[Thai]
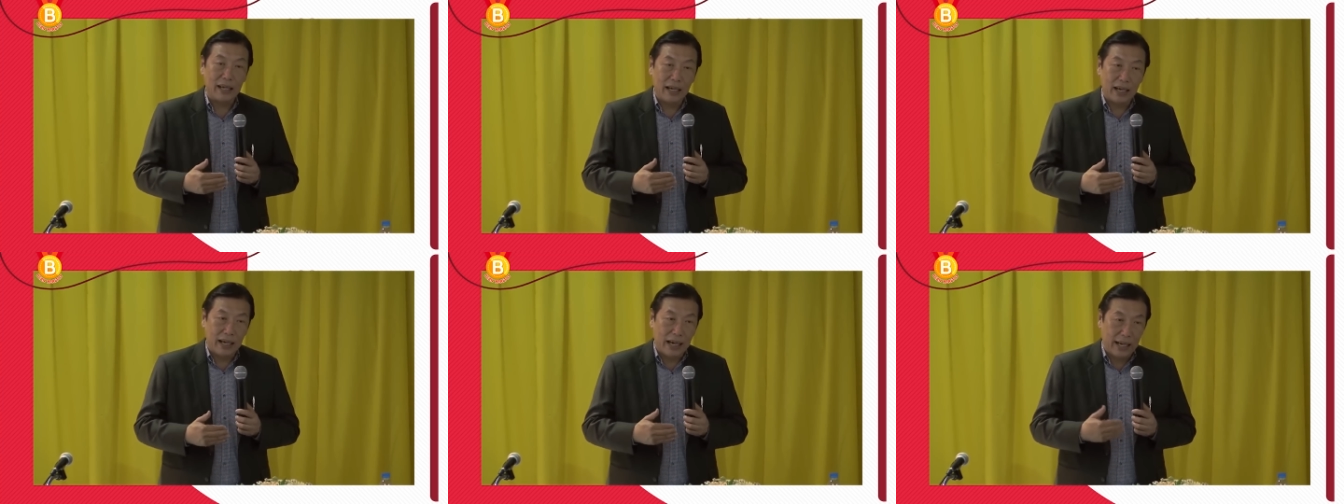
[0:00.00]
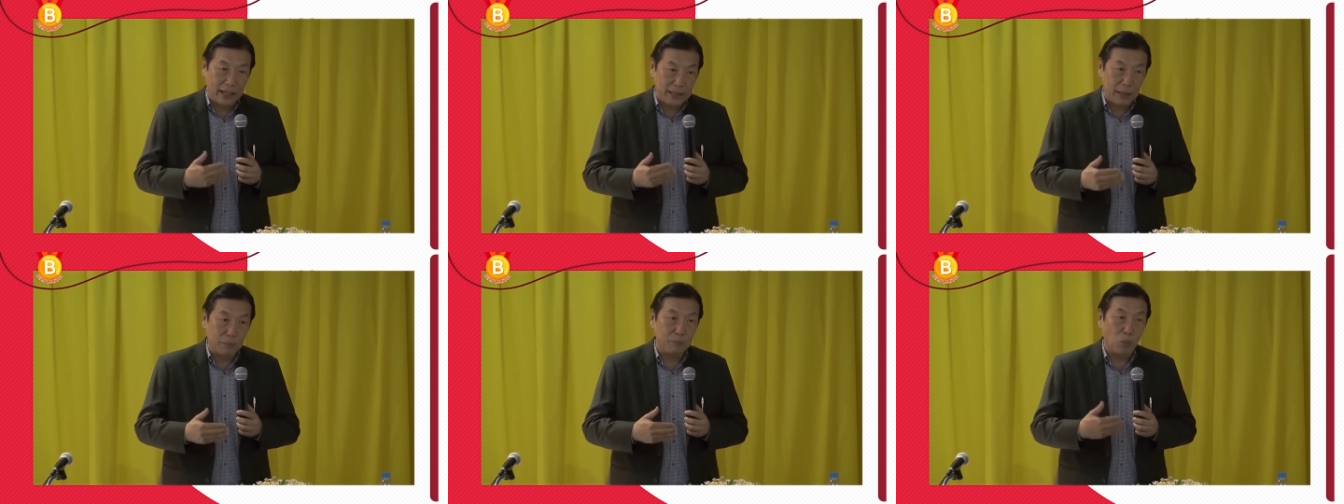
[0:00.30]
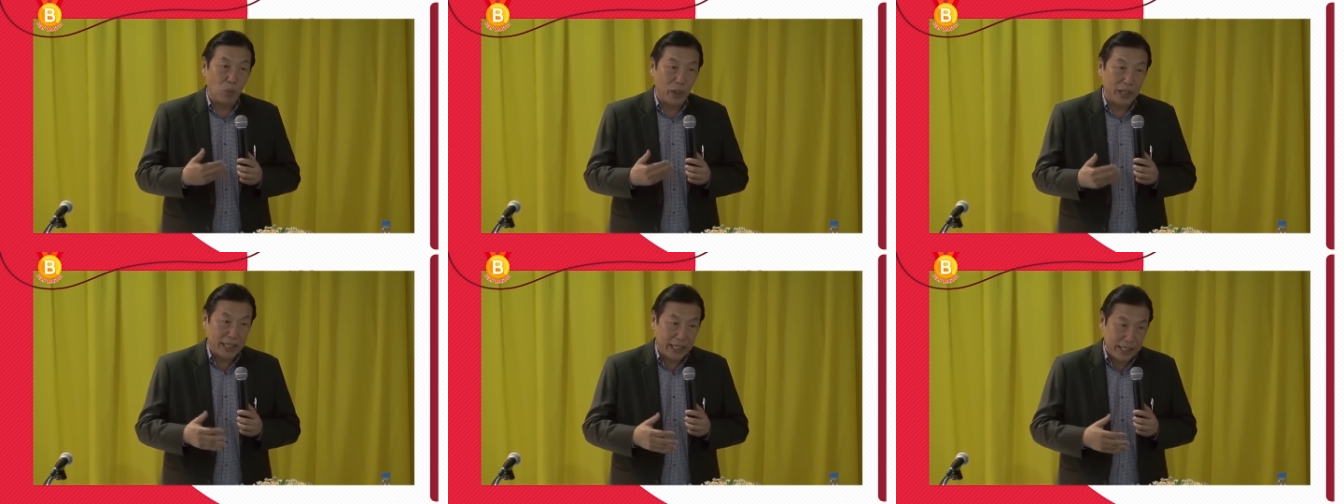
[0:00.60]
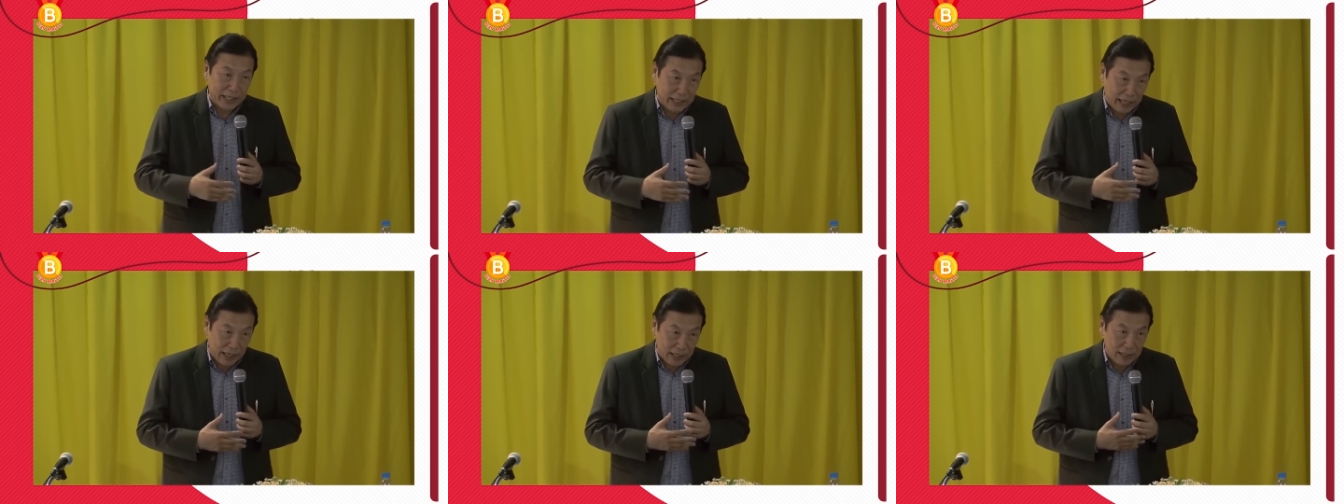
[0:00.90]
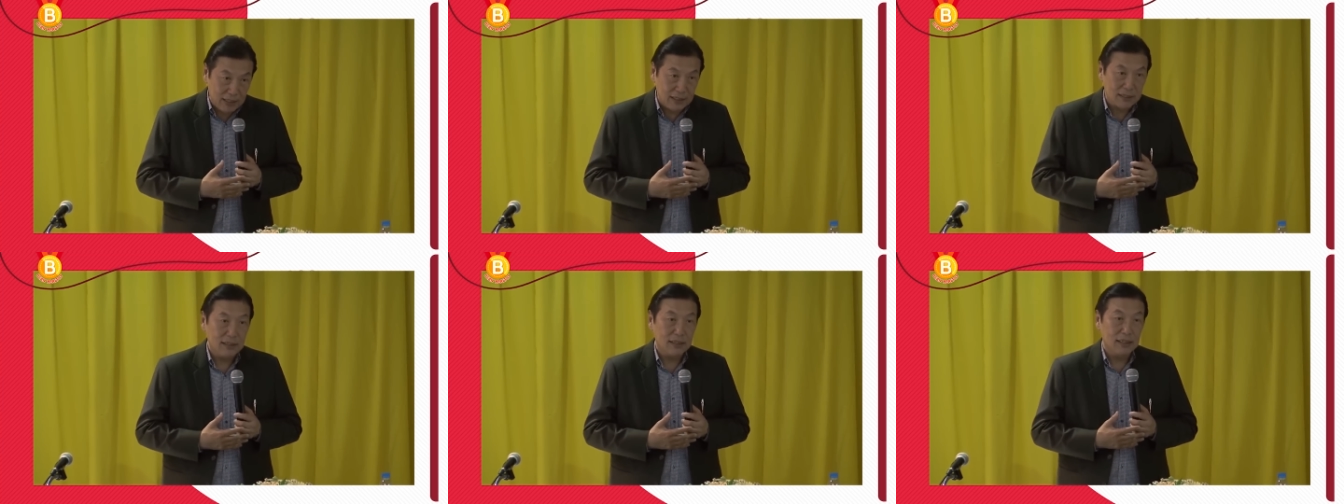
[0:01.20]
อาหารเจ็บป่วยกินกัน
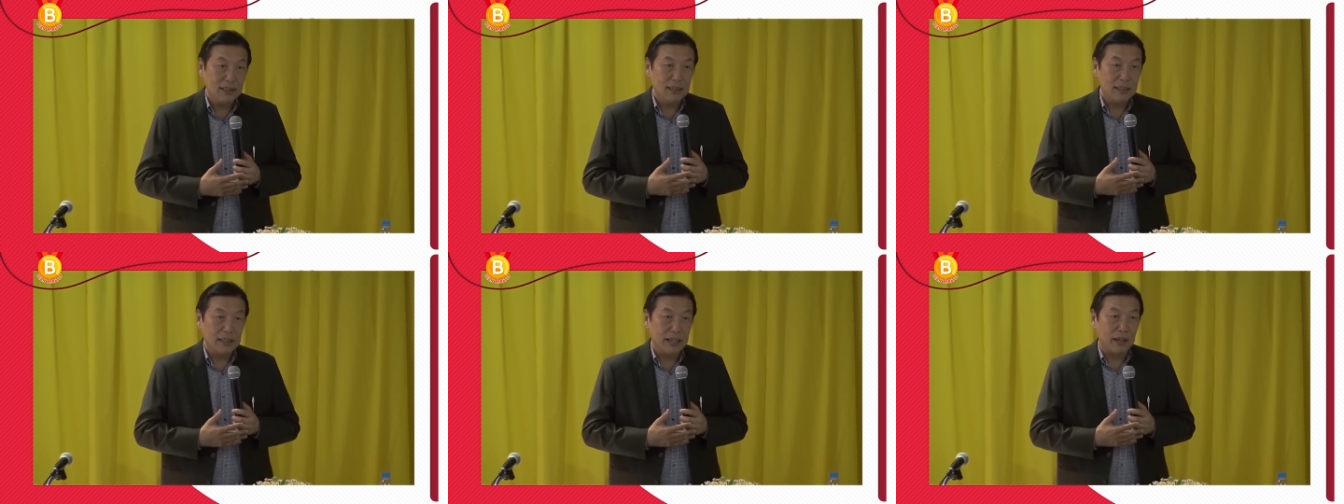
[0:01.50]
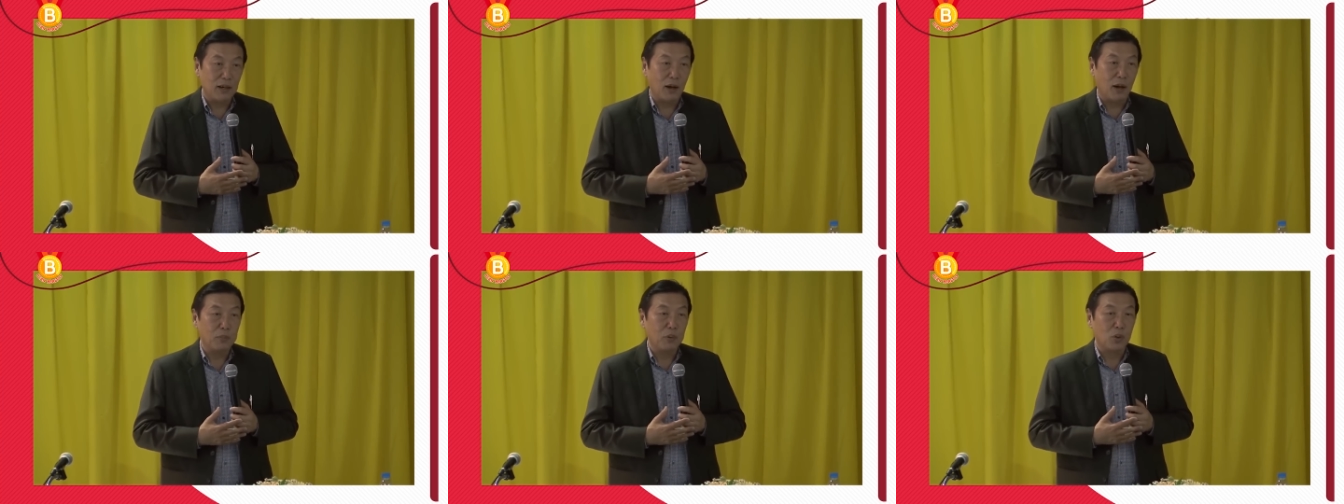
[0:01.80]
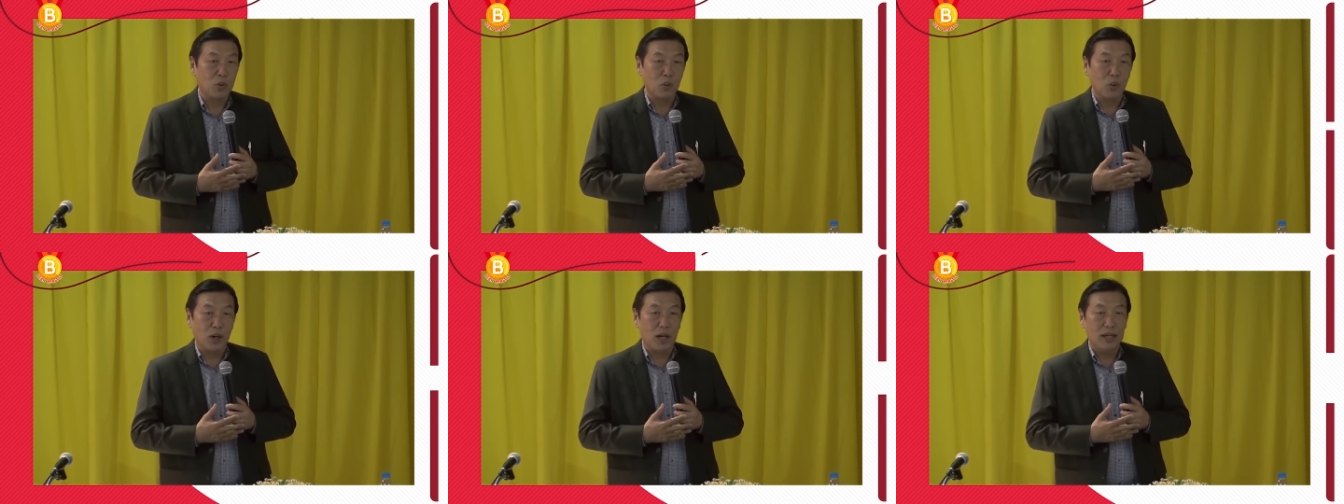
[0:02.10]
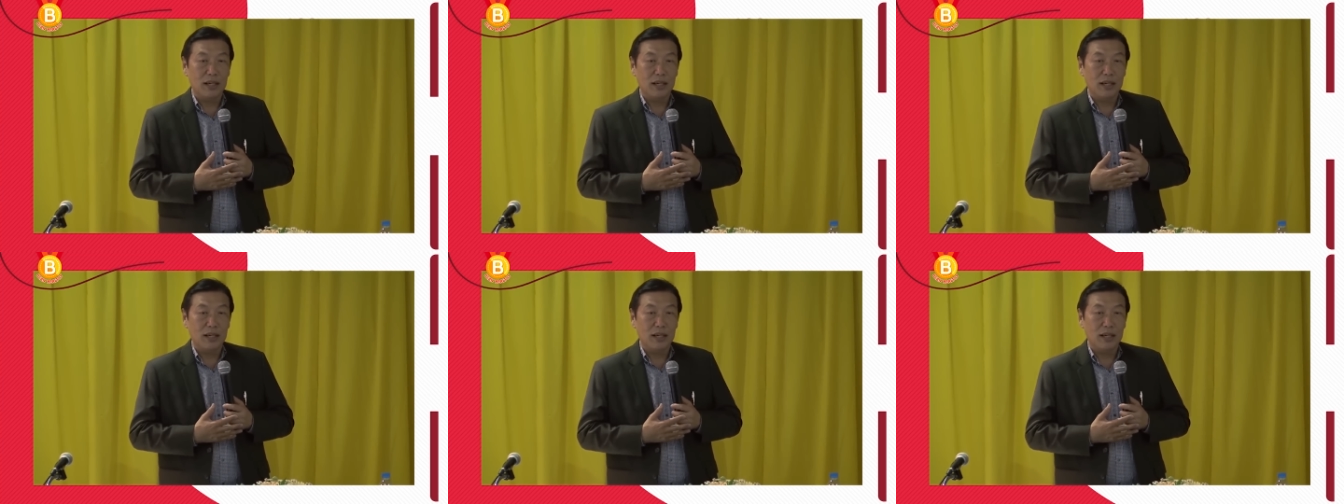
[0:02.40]
ในครอบครัว